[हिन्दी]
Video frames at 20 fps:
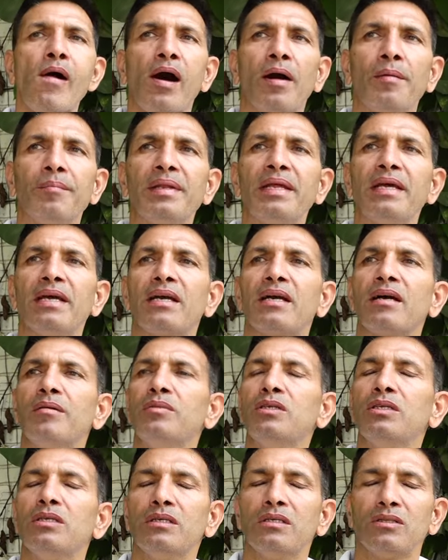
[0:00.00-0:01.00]
हमने एक
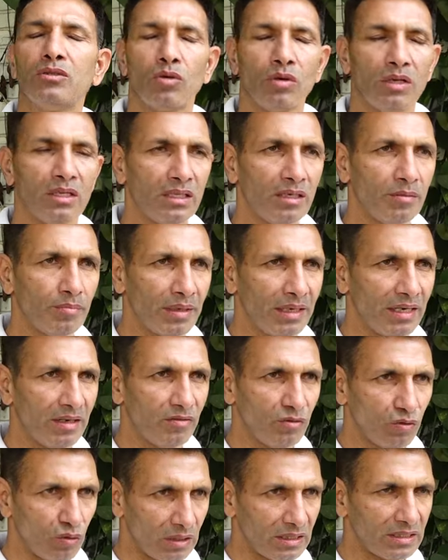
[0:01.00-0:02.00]
अभी थोड़े दिन पहले
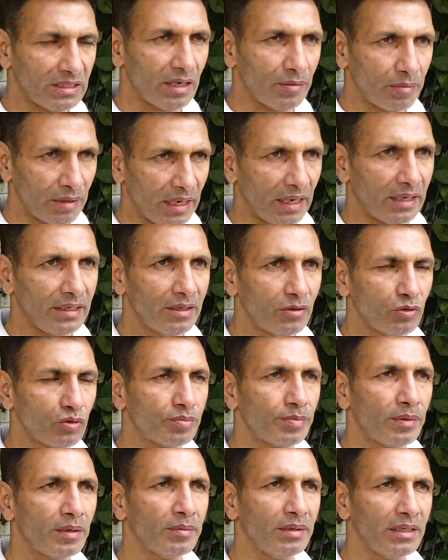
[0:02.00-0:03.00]
व्यू रचना बनाई है उस
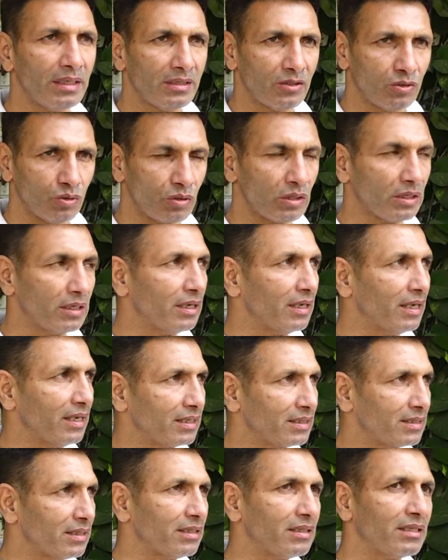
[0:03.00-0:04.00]
पर भी चूँकि ये
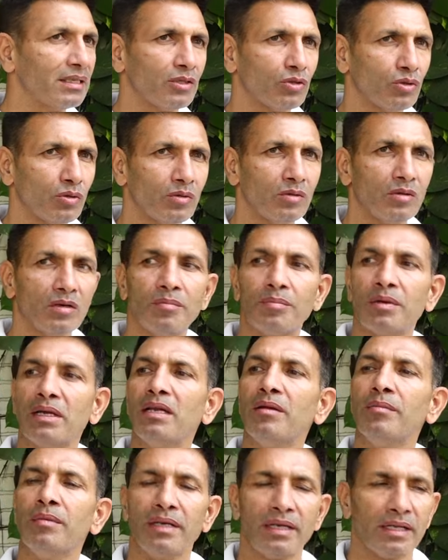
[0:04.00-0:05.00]
इलेक्शन थे तो
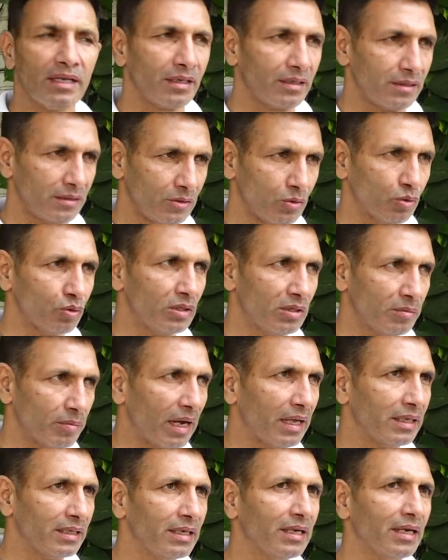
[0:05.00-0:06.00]
पहली मीटिंग दो दिन
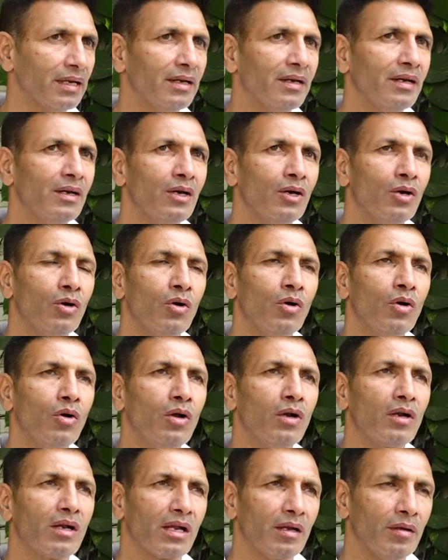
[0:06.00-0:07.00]
बाद है
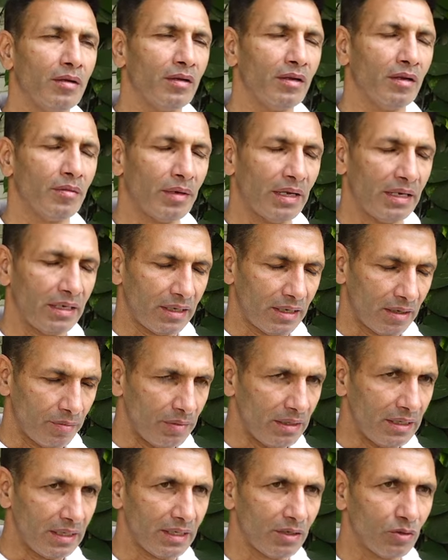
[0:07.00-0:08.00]
और के हमारी
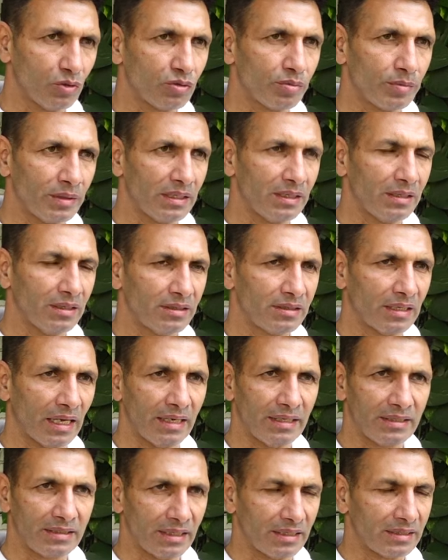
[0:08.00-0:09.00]
कमेटी की उसमें
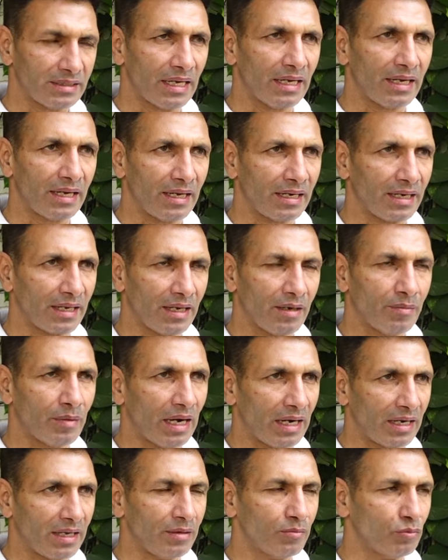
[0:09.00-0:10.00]
सारी चर्चाएं करके हम
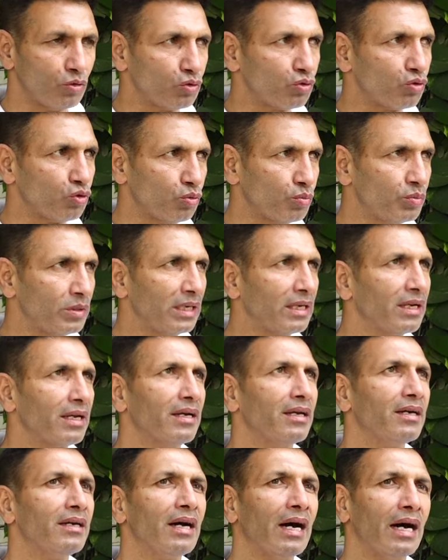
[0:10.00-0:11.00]
आखिरी मूर्त रूप
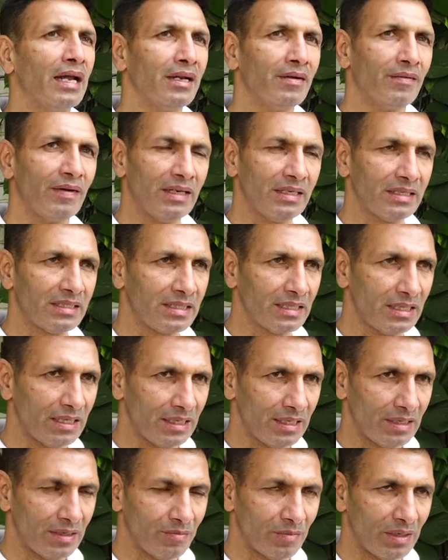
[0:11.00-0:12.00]
देंगे आने वाले
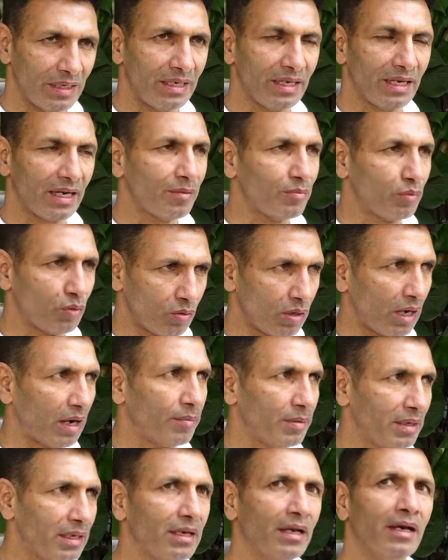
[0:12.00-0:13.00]
छः महीने का
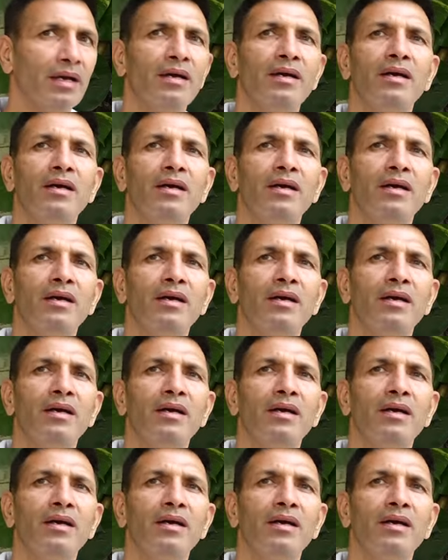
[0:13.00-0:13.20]
प्रोग्राम है